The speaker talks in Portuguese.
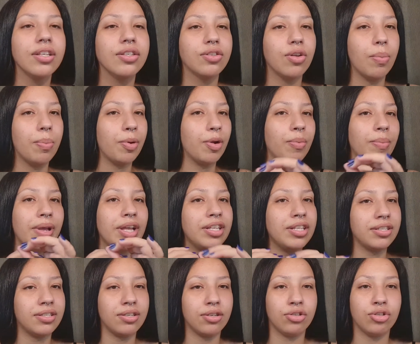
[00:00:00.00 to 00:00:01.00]
só
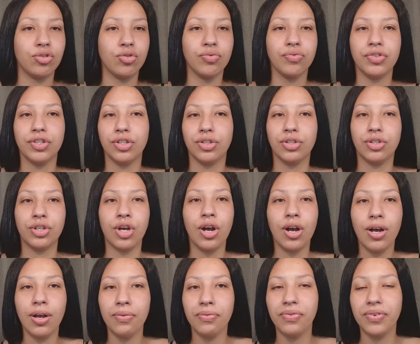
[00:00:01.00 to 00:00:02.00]
promete essa chuva e não
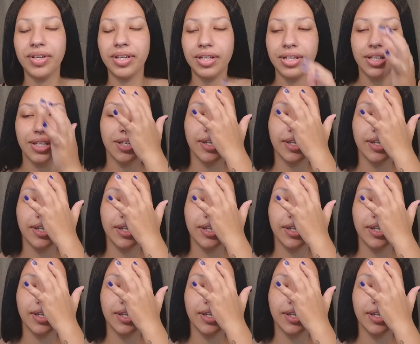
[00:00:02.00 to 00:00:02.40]
chove.